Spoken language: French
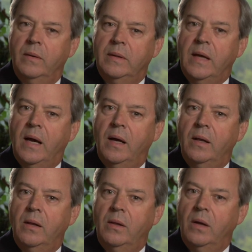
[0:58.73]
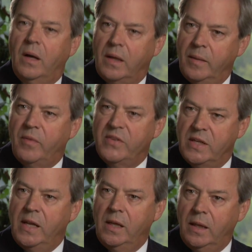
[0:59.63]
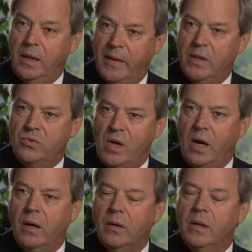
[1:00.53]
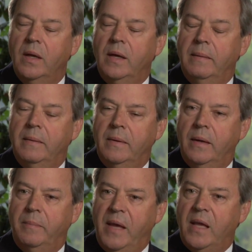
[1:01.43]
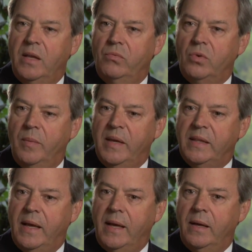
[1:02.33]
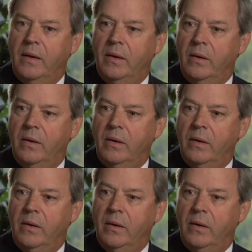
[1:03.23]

Euh, dans le hockey professionnel de l'Amérique du Nord, euh, Pierre est vu comme étant